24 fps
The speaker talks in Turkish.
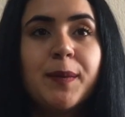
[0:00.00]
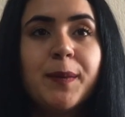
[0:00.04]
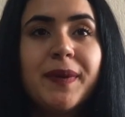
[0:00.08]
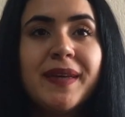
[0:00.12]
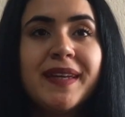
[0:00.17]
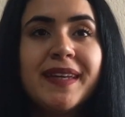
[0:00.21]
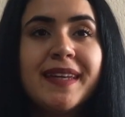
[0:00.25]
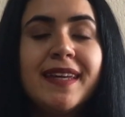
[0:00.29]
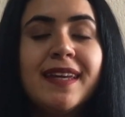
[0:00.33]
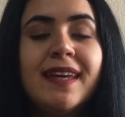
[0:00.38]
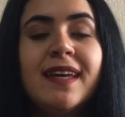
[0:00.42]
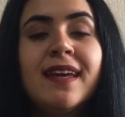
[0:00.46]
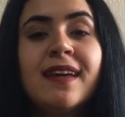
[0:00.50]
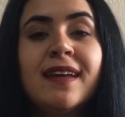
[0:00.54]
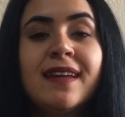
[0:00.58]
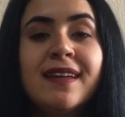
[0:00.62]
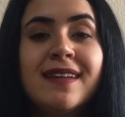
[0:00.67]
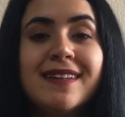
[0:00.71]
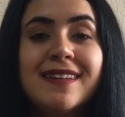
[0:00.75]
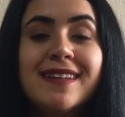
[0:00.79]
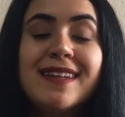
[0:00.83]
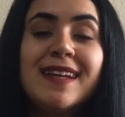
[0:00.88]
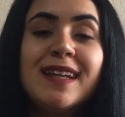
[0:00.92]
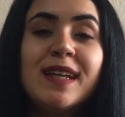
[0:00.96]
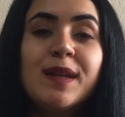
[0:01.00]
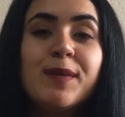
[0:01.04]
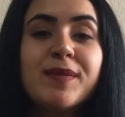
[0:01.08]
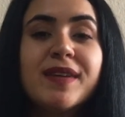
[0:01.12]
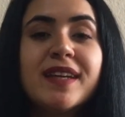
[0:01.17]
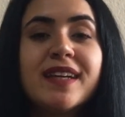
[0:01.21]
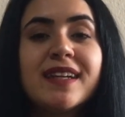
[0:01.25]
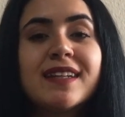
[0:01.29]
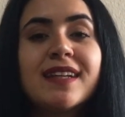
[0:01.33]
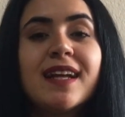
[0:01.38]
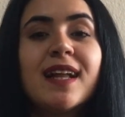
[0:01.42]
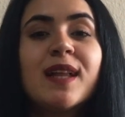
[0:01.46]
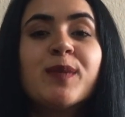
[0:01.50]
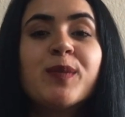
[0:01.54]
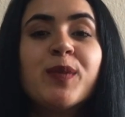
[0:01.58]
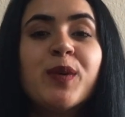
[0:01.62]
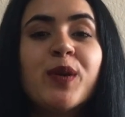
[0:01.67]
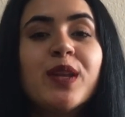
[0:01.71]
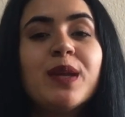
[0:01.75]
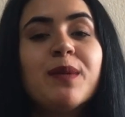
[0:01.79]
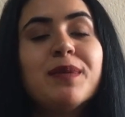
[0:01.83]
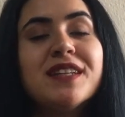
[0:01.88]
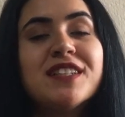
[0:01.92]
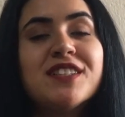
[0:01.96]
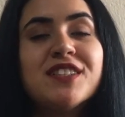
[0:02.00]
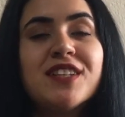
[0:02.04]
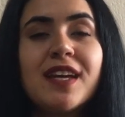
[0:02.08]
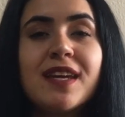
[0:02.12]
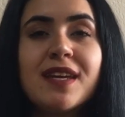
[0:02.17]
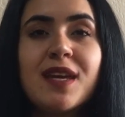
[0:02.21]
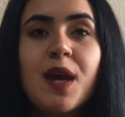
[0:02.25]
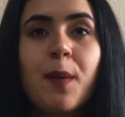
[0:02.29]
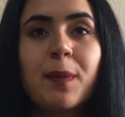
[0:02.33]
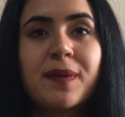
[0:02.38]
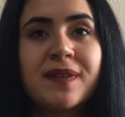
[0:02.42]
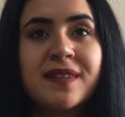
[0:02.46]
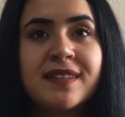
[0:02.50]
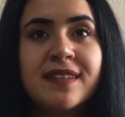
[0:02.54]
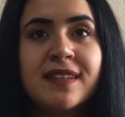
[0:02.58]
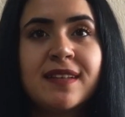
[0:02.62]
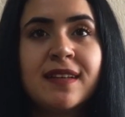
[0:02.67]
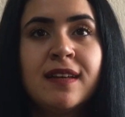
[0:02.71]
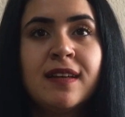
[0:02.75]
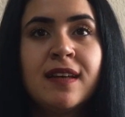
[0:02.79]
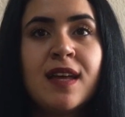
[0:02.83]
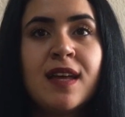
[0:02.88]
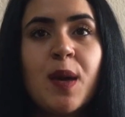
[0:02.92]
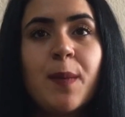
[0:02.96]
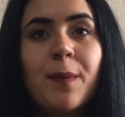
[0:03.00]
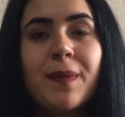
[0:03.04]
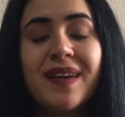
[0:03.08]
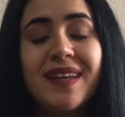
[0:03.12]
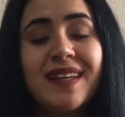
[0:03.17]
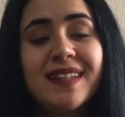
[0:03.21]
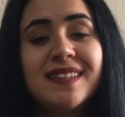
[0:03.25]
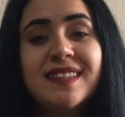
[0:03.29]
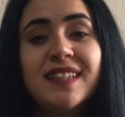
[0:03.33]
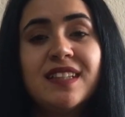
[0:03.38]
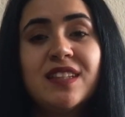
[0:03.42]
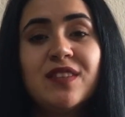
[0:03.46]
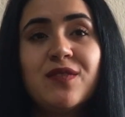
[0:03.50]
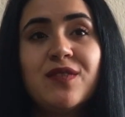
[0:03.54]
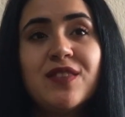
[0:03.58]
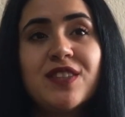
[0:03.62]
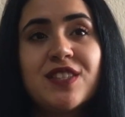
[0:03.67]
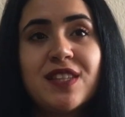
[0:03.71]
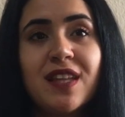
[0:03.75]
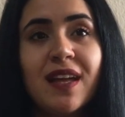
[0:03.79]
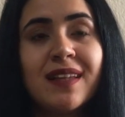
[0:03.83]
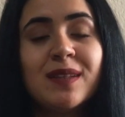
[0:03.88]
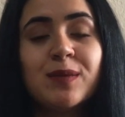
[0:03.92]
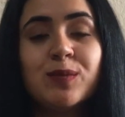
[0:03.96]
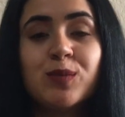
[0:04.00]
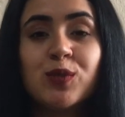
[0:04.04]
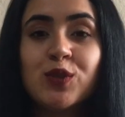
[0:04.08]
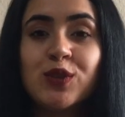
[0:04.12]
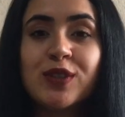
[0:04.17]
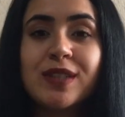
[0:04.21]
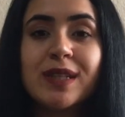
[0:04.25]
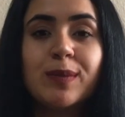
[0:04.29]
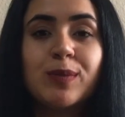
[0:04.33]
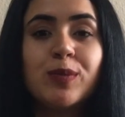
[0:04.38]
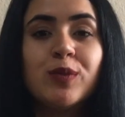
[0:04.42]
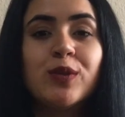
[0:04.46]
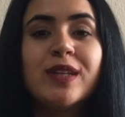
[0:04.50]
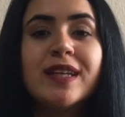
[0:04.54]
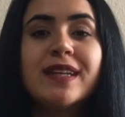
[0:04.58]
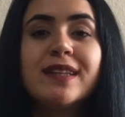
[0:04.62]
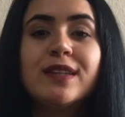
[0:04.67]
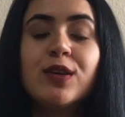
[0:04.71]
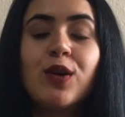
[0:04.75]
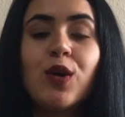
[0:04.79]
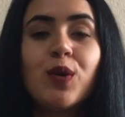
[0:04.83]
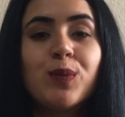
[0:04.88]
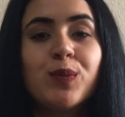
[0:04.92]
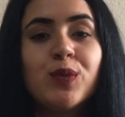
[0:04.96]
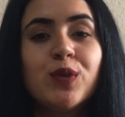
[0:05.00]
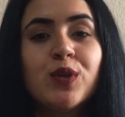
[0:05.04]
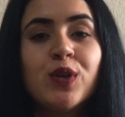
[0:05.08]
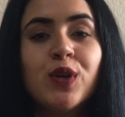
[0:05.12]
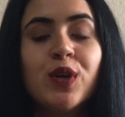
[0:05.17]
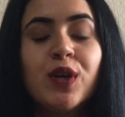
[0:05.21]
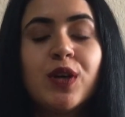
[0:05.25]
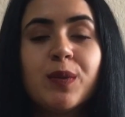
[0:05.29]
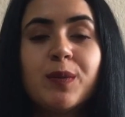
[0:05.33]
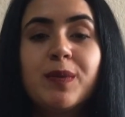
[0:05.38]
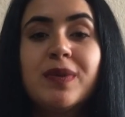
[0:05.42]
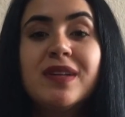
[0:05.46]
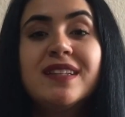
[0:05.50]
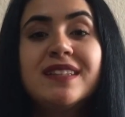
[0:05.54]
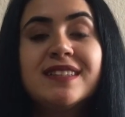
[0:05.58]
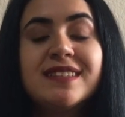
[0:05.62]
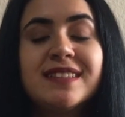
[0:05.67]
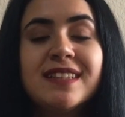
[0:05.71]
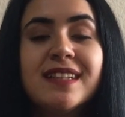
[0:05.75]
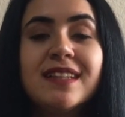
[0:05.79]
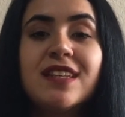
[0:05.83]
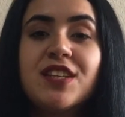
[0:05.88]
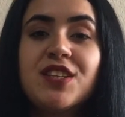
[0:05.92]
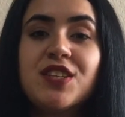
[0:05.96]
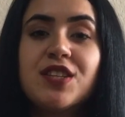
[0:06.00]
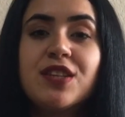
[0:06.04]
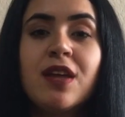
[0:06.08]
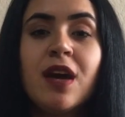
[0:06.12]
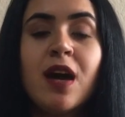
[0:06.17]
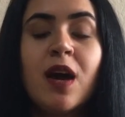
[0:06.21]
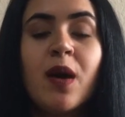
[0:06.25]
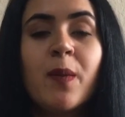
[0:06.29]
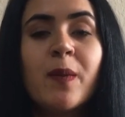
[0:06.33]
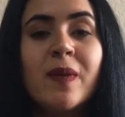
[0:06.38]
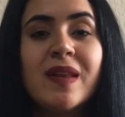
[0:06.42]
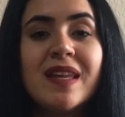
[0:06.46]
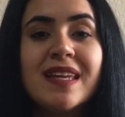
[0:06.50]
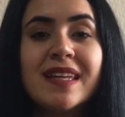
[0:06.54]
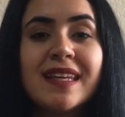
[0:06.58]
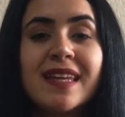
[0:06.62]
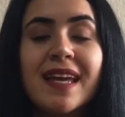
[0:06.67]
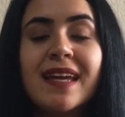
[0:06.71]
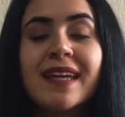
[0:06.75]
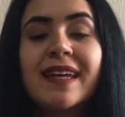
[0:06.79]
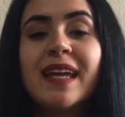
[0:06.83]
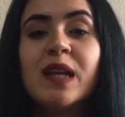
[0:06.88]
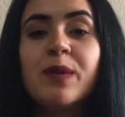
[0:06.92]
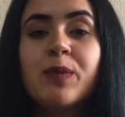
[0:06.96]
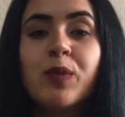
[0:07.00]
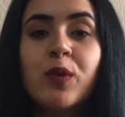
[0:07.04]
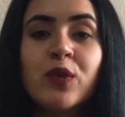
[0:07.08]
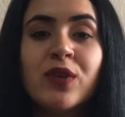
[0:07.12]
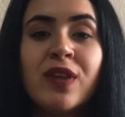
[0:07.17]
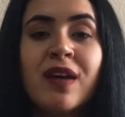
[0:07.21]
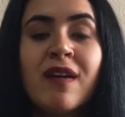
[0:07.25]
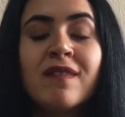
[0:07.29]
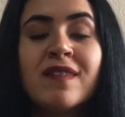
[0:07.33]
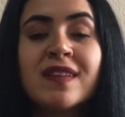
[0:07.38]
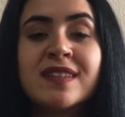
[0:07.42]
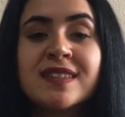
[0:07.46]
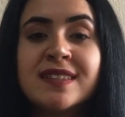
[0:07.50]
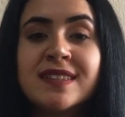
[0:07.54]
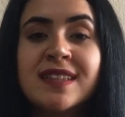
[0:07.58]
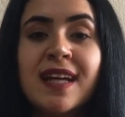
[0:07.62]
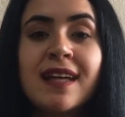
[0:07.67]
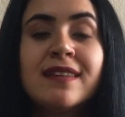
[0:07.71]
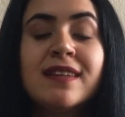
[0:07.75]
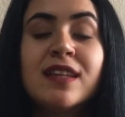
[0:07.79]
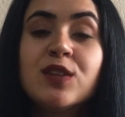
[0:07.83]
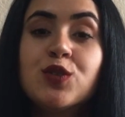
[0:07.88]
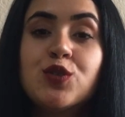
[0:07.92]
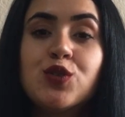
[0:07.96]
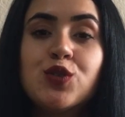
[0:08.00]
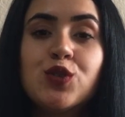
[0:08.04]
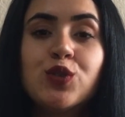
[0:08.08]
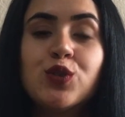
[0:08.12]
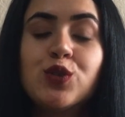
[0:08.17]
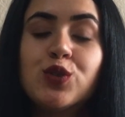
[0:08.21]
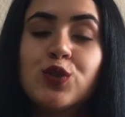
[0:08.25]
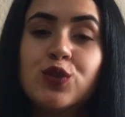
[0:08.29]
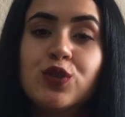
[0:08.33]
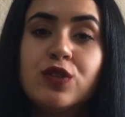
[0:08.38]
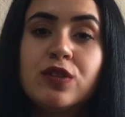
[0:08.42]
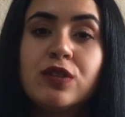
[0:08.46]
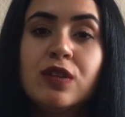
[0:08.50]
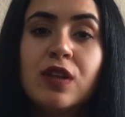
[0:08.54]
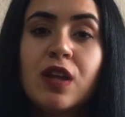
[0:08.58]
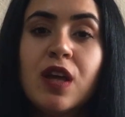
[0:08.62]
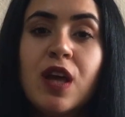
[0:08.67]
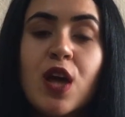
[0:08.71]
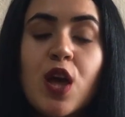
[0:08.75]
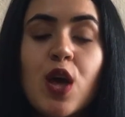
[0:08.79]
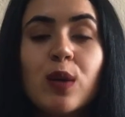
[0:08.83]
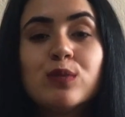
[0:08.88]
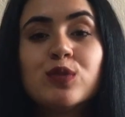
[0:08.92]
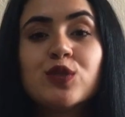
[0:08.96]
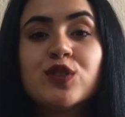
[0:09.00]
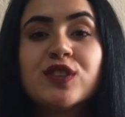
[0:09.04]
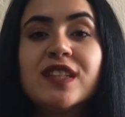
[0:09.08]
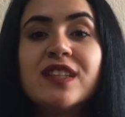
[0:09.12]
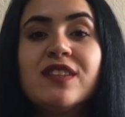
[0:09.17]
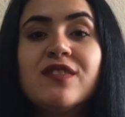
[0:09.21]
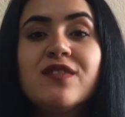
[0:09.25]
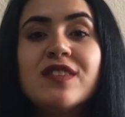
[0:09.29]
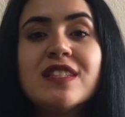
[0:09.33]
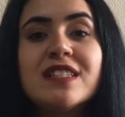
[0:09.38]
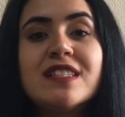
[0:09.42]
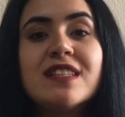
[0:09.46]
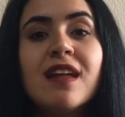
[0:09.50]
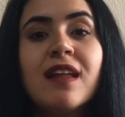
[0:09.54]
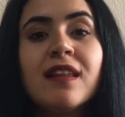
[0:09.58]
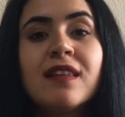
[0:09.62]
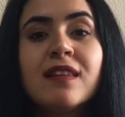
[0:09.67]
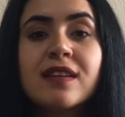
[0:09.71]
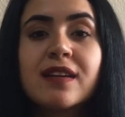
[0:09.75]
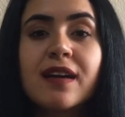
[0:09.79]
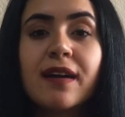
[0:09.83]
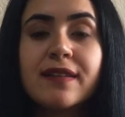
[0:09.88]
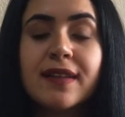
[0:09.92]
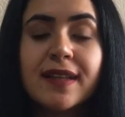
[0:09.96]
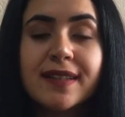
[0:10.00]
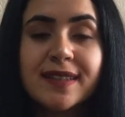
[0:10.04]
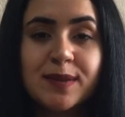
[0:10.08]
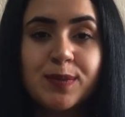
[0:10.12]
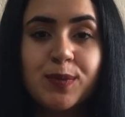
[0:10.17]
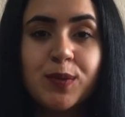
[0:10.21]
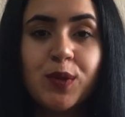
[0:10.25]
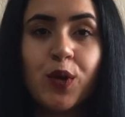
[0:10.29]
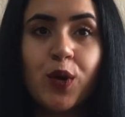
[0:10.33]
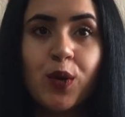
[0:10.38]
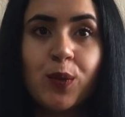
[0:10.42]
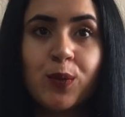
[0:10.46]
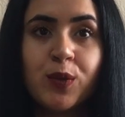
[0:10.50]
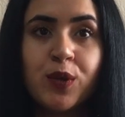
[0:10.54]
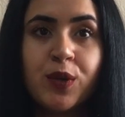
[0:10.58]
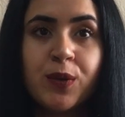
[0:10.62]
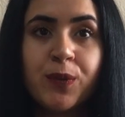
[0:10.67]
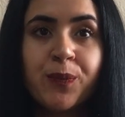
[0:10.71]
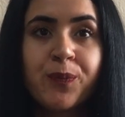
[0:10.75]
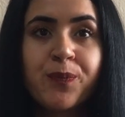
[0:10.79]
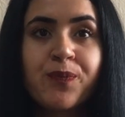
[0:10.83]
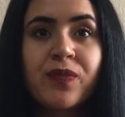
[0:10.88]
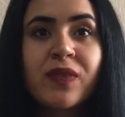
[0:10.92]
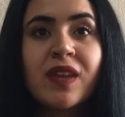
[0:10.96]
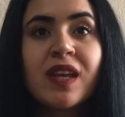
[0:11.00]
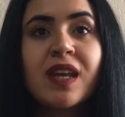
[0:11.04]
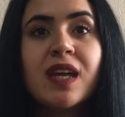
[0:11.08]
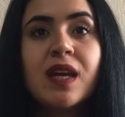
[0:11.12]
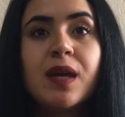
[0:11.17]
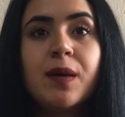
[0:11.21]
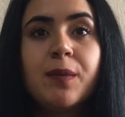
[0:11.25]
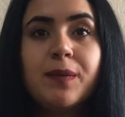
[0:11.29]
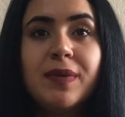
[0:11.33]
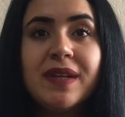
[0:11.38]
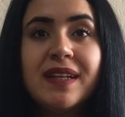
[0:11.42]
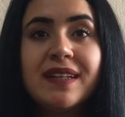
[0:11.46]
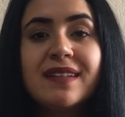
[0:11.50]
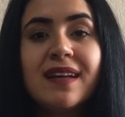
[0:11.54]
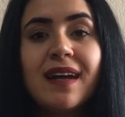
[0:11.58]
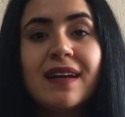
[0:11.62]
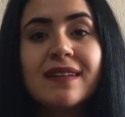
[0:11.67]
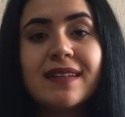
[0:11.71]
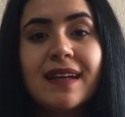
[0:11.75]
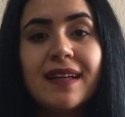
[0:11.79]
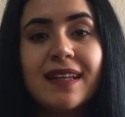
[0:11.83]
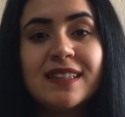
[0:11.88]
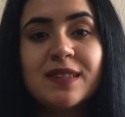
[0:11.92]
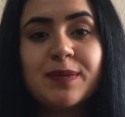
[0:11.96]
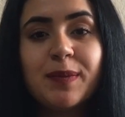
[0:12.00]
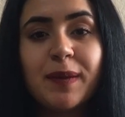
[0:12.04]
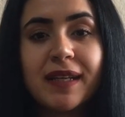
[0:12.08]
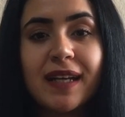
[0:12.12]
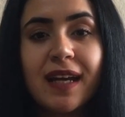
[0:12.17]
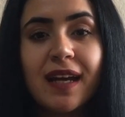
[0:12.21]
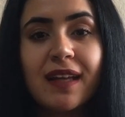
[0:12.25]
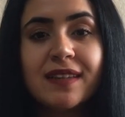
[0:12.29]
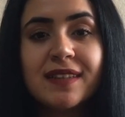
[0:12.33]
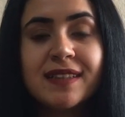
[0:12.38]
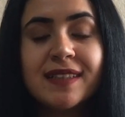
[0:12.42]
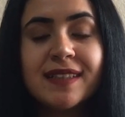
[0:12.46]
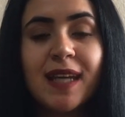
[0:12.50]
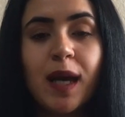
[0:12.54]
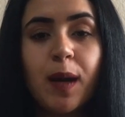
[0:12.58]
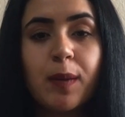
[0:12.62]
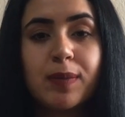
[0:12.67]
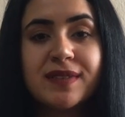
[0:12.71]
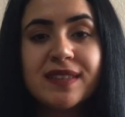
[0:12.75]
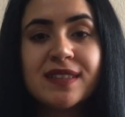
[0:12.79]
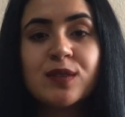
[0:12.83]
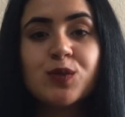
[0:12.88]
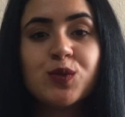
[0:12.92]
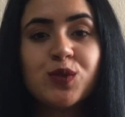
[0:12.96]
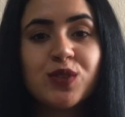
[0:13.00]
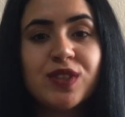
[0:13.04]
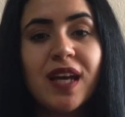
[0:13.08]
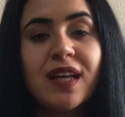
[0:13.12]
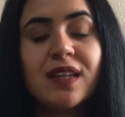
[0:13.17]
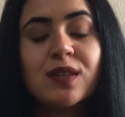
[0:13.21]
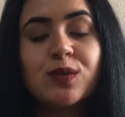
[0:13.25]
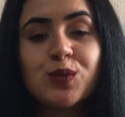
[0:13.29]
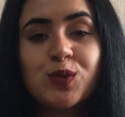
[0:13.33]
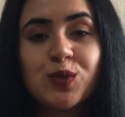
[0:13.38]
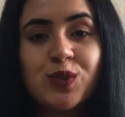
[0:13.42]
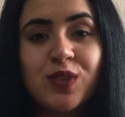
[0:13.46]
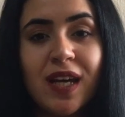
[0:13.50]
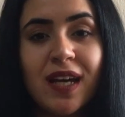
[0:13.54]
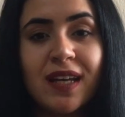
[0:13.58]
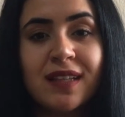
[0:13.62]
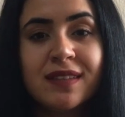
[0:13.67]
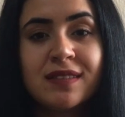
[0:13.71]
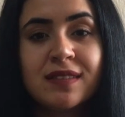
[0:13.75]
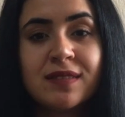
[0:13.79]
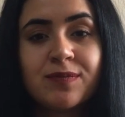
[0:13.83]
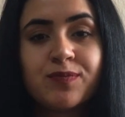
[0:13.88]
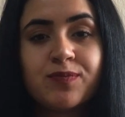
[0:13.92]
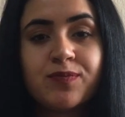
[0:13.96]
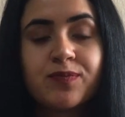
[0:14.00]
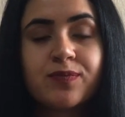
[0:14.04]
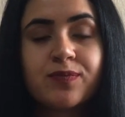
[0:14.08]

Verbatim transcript: Peki diyelim ki kral böyle bir şey yaptı. Peki senin vicdanın bunu kabul ediyor mu? Birisi senin eşin hamileyken gelip ona olası sen ne düşünürdün? Bu senin vicdanını kanatmıyor mu? Bir de Adalet Bakanlığı yaptın. Utan utan.